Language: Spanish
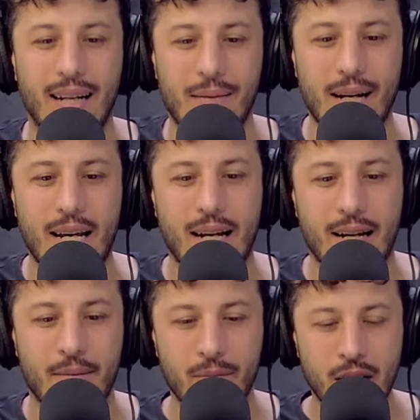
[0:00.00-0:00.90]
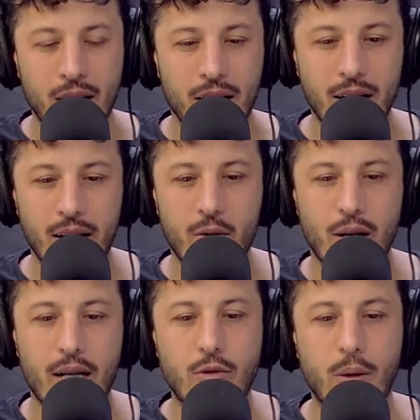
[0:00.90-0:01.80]
la mañana y no
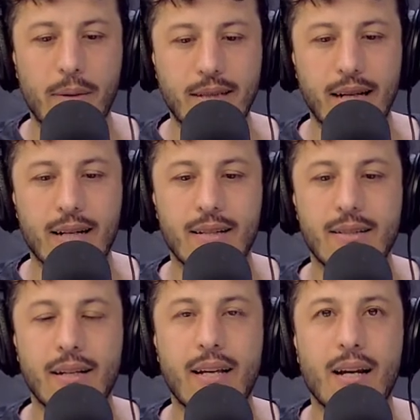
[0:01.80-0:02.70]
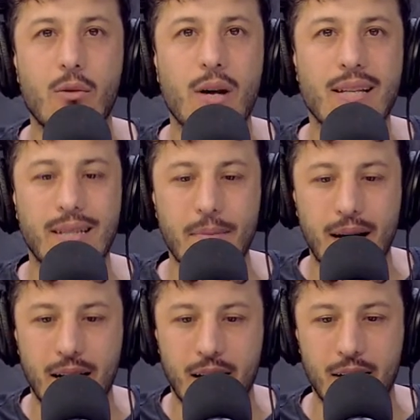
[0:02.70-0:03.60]
alcanzó a pasar siquiera una
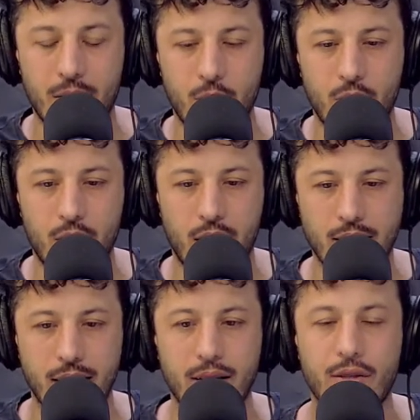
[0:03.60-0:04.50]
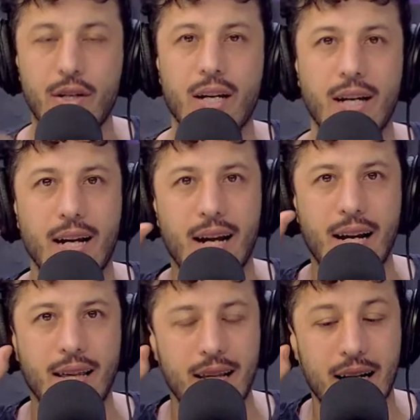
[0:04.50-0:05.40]
semana luego de las elecciones
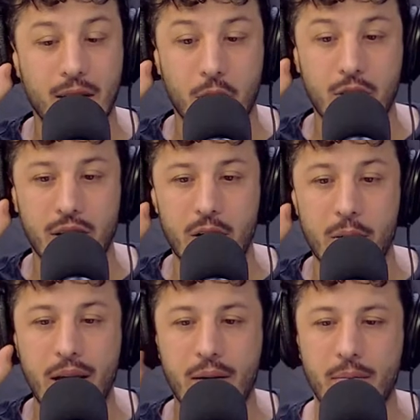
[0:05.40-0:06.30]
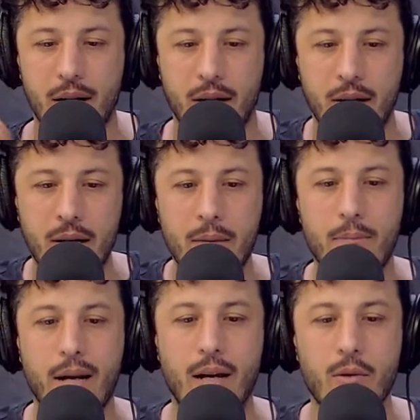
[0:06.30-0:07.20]
generales del 14 de noviembre
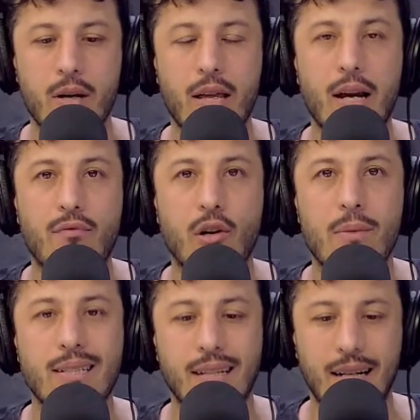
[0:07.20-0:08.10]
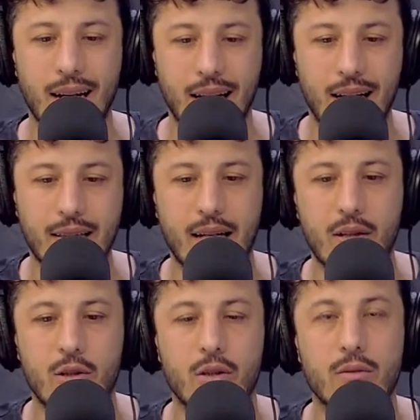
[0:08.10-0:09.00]
para que una de las formas en la que el
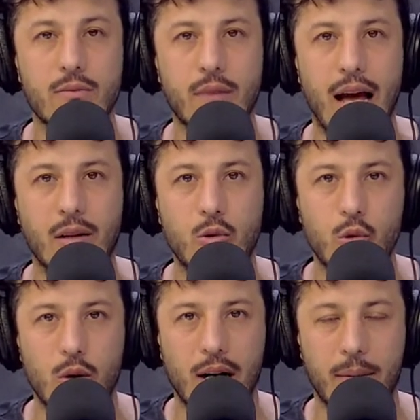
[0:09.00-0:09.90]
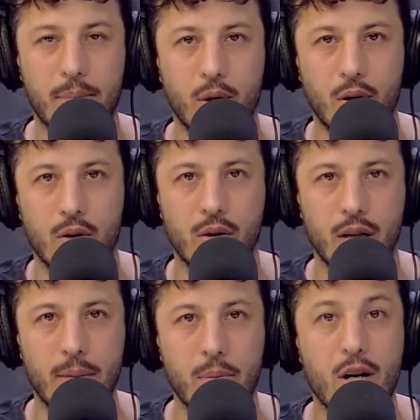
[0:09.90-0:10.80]
Estado actúa por
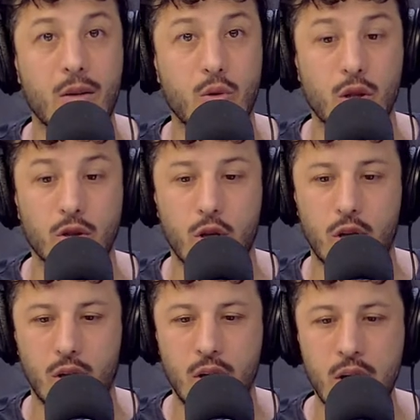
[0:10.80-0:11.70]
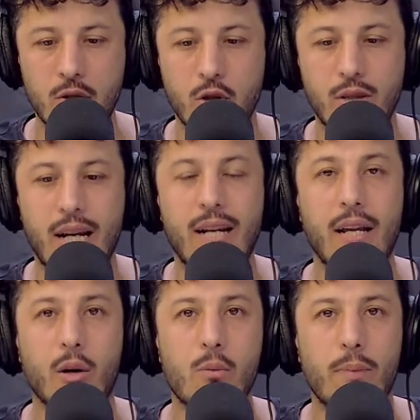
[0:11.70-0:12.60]
imponer su control social
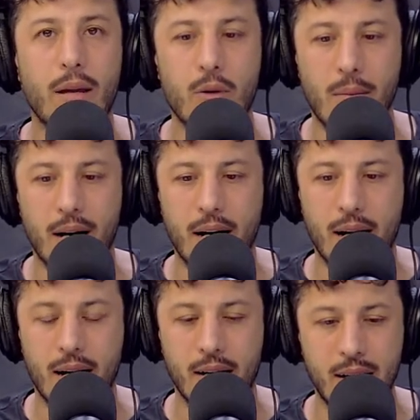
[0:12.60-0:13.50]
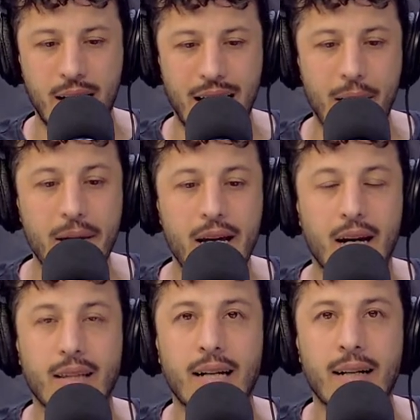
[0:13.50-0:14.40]
irrumpa de una manera
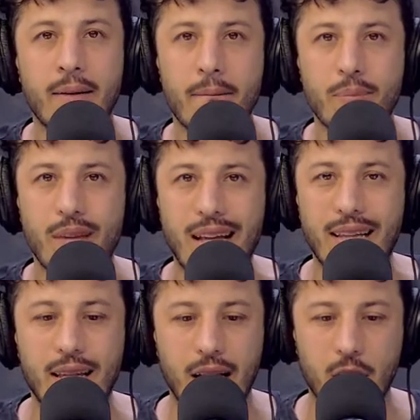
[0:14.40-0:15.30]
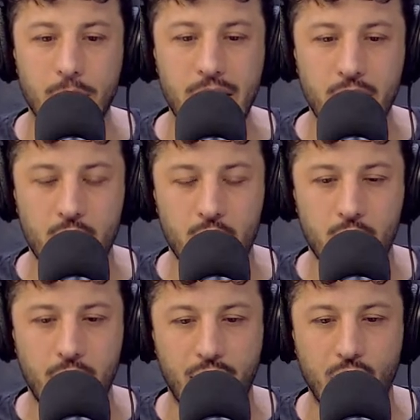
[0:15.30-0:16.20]
abierta desde el domingo,
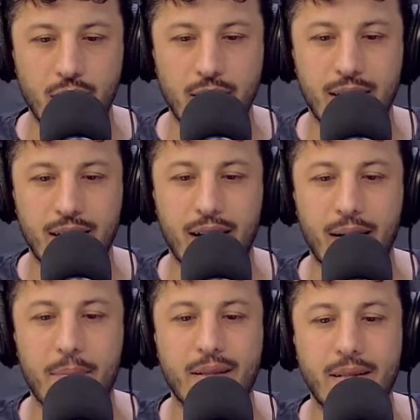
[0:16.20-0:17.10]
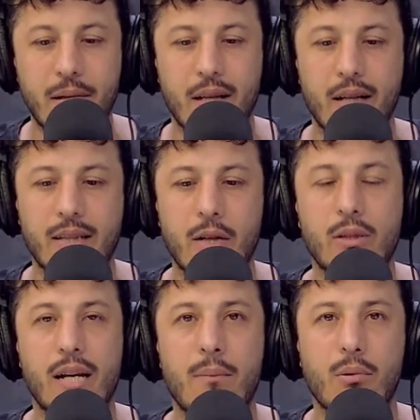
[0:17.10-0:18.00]
las fuerzas represivas del Estado
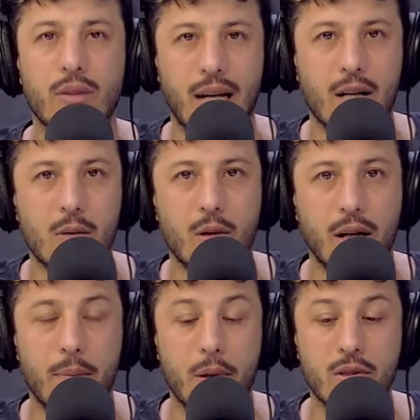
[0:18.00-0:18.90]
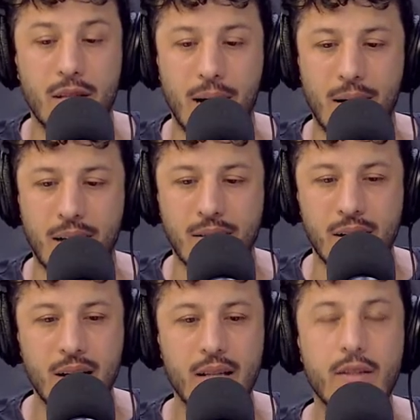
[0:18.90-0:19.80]
están apuntadas como responsables
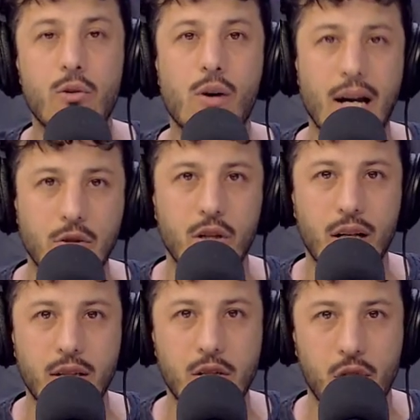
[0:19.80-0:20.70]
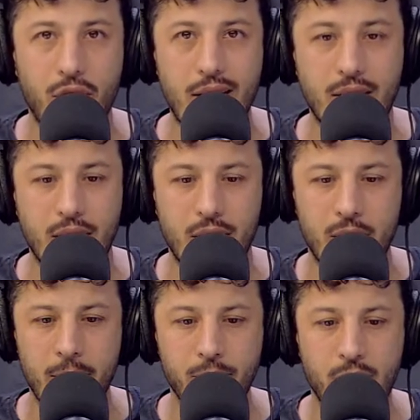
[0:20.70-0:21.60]
de un caso de gatillo fácil,
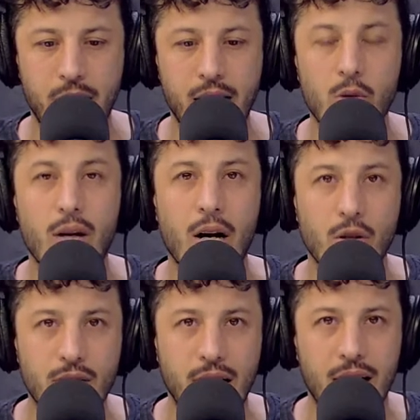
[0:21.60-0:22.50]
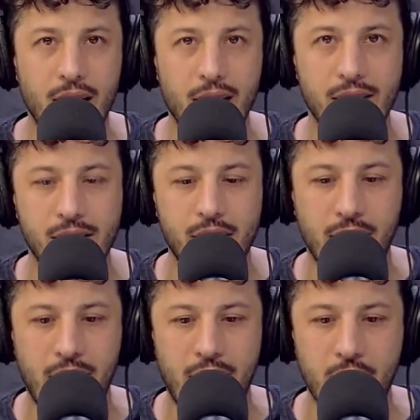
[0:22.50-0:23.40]
el de Lucas González, de
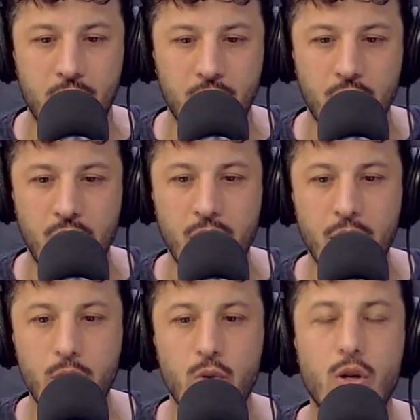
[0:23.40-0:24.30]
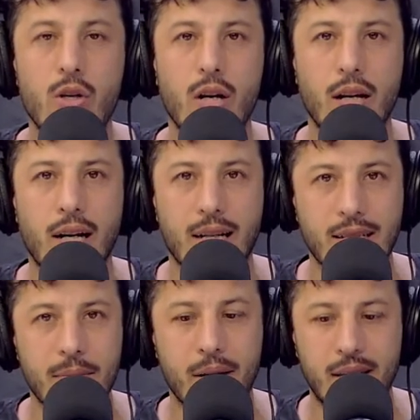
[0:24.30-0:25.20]
17 años, y uno en el que
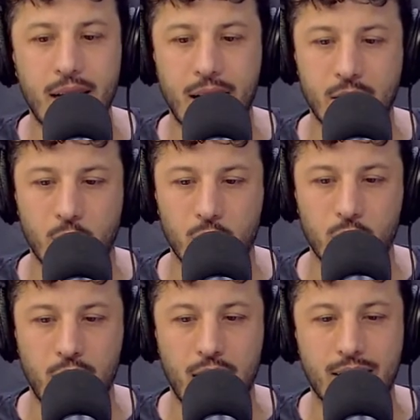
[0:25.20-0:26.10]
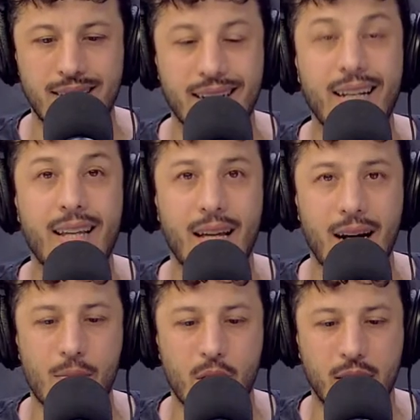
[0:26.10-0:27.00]
se investiga la tortura seguida de
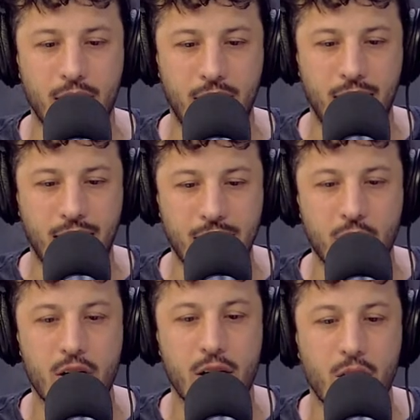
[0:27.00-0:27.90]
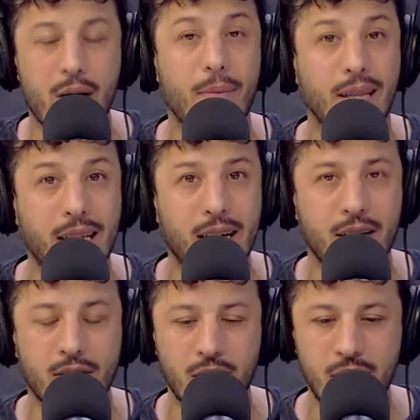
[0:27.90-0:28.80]
la muerte de Alejandro Nicolás
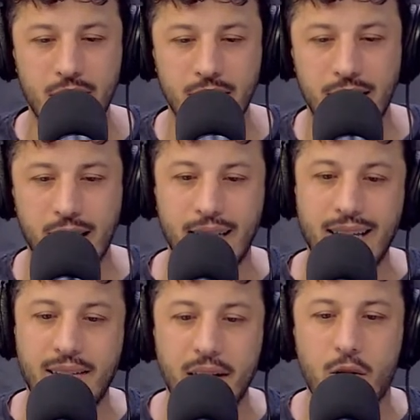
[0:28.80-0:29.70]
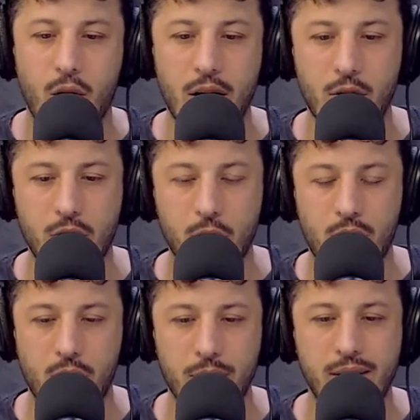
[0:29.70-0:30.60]
Martínez, de 35 años, en
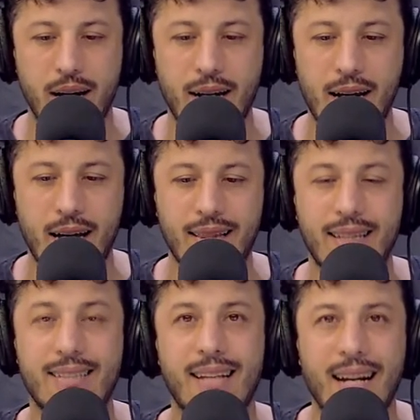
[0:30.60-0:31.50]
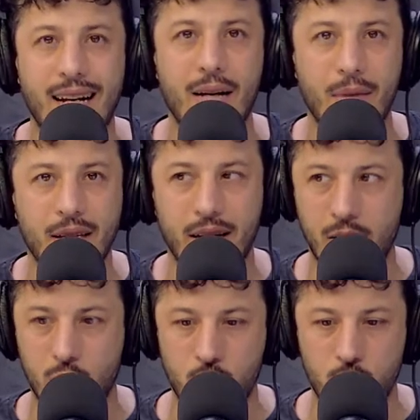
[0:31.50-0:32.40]
una comisaría de San Clemente
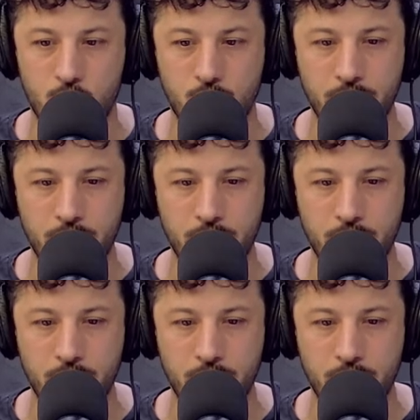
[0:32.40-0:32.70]
del Tuyú.